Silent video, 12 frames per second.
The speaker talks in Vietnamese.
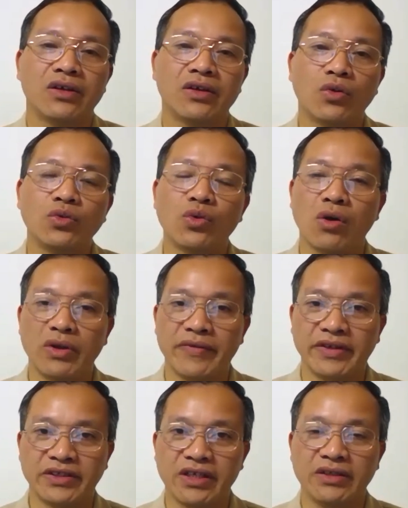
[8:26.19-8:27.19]
có nhu cầu đi
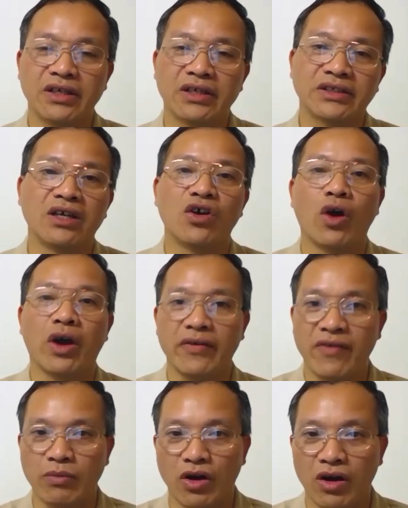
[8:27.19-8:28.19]
vệ sinh rời khỏi cái
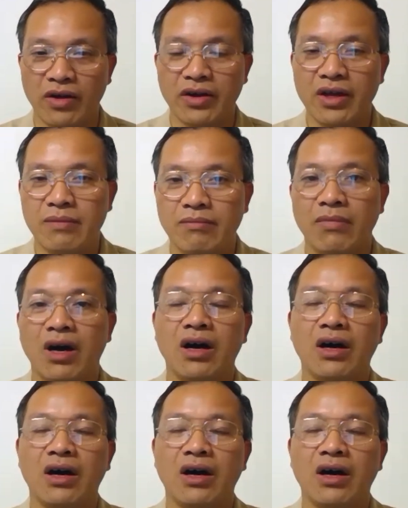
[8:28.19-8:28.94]
phòng đó mà